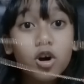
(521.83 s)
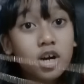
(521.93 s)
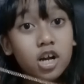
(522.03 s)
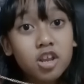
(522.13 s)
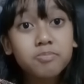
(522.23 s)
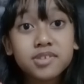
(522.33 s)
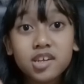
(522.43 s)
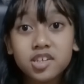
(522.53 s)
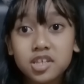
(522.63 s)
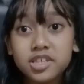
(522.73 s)
choker,
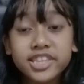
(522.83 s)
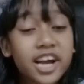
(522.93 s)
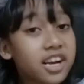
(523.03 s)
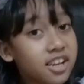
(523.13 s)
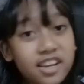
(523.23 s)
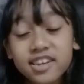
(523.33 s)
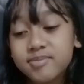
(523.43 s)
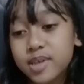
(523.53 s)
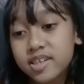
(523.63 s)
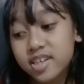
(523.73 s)
bisa jadi
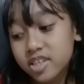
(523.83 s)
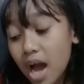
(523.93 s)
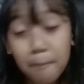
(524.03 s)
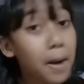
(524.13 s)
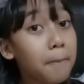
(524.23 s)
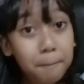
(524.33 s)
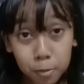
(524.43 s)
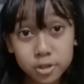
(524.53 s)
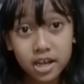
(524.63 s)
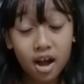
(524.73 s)
necklace, bisa jadi
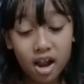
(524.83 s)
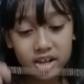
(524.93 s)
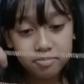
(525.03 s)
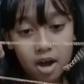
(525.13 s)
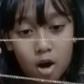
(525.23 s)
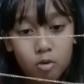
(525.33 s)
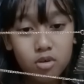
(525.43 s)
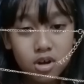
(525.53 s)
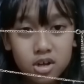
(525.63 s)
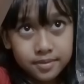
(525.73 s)
apapun yang kalian
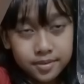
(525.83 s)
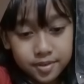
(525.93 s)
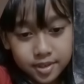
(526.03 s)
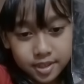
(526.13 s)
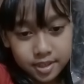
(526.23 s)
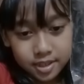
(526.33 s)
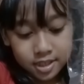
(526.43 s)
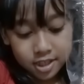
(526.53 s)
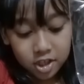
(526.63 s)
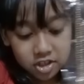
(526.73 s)
mau.
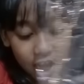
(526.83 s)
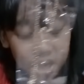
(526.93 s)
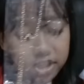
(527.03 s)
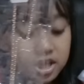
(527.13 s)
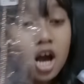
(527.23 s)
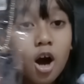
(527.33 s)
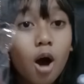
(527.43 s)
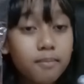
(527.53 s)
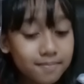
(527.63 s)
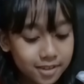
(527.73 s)
Dan kalian
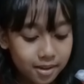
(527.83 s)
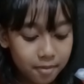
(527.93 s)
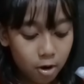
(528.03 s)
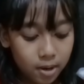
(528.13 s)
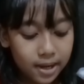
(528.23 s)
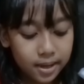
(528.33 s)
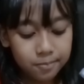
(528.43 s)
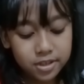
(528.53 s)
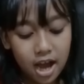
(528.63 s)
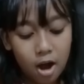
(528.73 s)
kalau misalnya mau
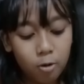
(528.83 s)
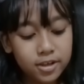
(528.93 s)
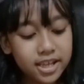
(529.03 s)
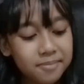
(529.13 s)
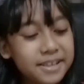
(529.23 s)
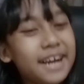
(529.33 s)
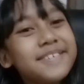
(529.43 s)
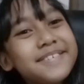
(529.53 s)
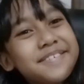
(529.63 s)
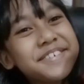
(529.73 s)
kayak punya aku, yang ini
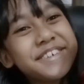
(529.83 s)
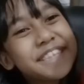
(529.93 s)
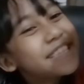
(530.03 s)
aku